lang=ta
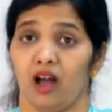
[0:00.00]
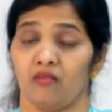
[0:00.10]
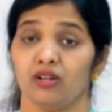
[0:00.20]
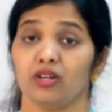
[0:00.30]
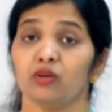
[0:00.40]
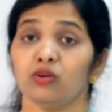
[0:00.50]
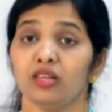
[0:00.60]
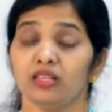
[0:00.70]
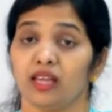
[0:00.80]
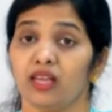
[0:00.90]
அவனுக்குள்ள
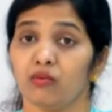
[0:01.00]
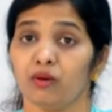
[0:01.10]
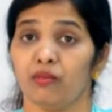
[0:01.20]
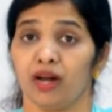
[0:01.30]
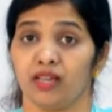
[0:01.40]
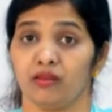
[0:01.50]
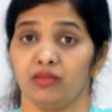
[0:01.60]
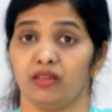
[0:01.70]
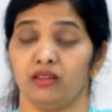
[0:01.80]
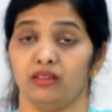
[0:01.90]
தெய்வ பயம்
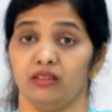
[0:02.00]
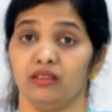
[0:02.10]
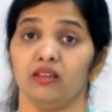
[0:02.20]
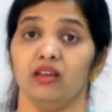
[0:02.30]
இருந்து